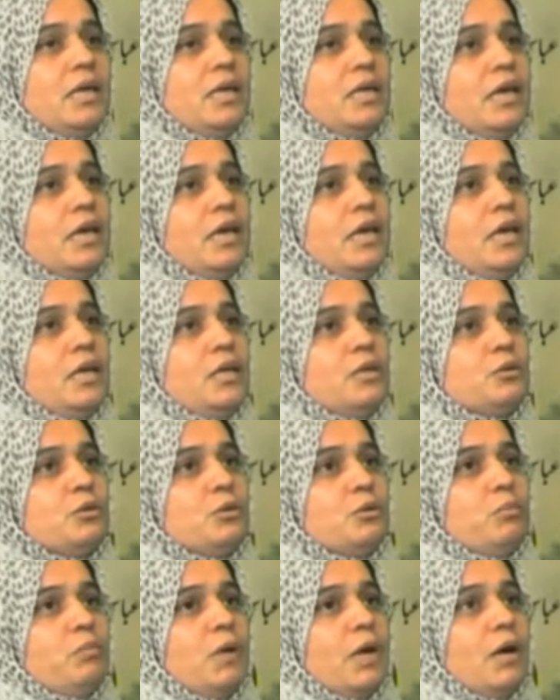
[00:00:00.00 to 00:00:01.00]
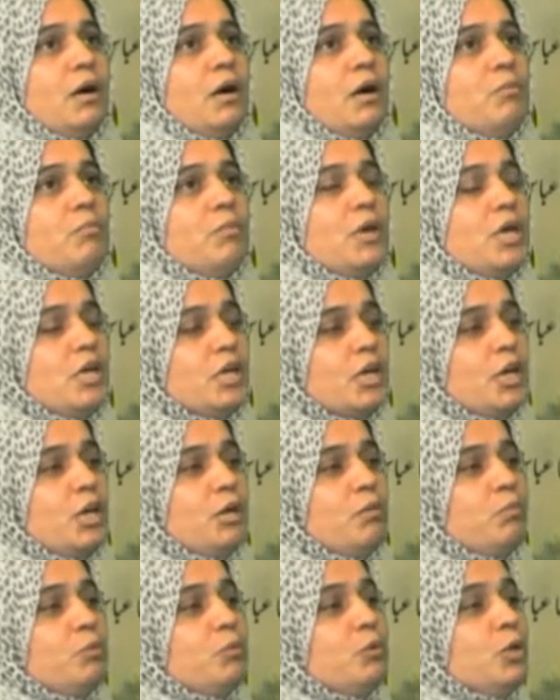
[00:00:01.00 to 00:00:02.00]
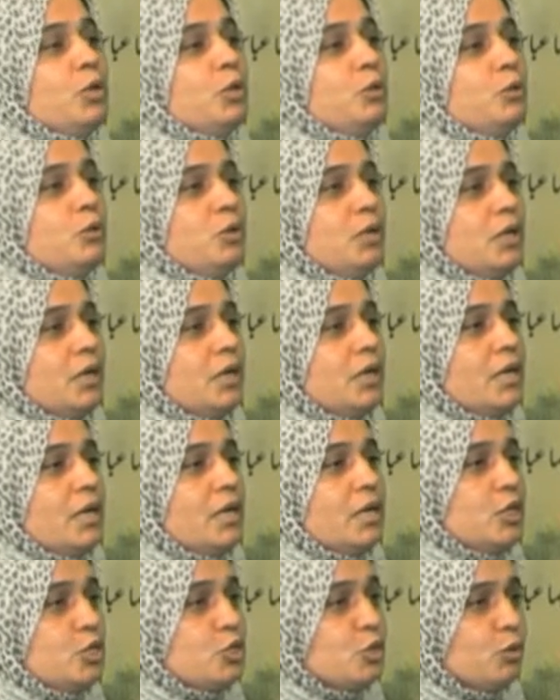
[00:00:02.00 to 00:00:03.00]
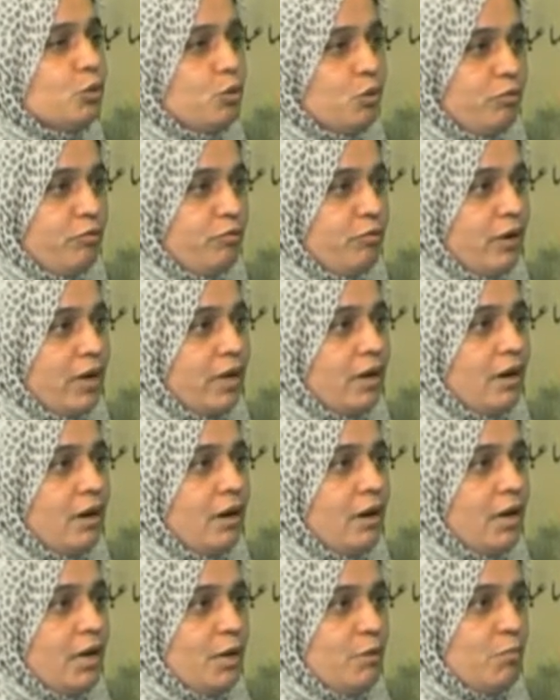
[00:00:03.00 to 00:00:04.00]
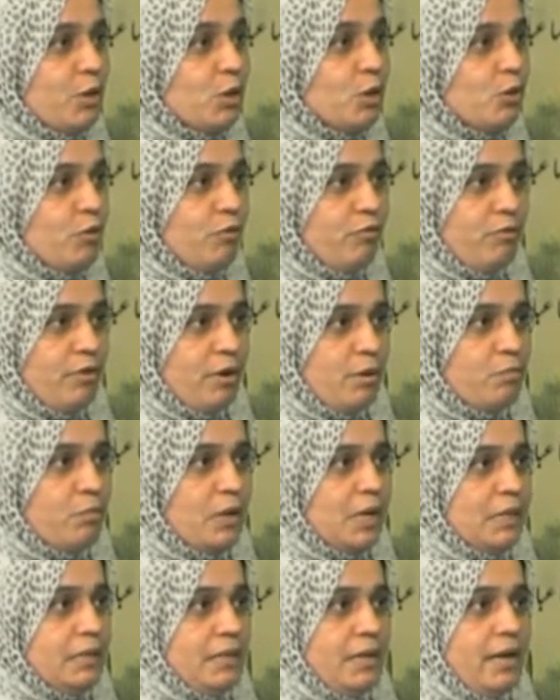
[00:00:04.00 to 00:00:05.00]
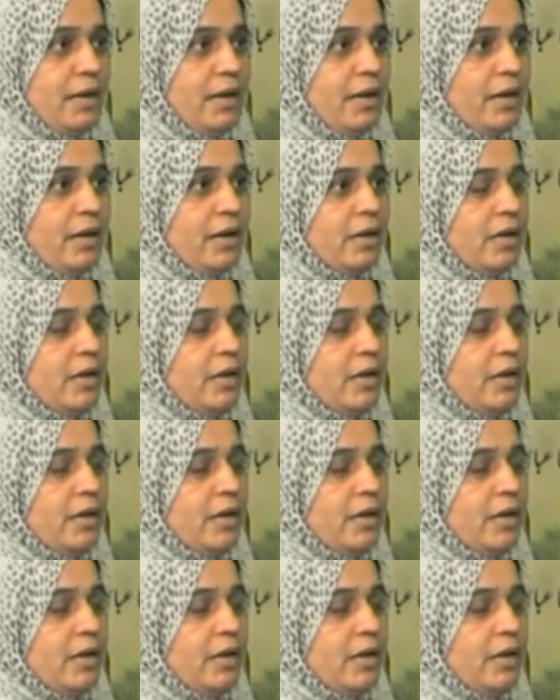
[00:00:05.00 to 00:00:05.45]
यही जो पैगाम है यही पूरी दुनिया के लिए जो कुफ्र है ना आलिम कुफ्र है बातिल है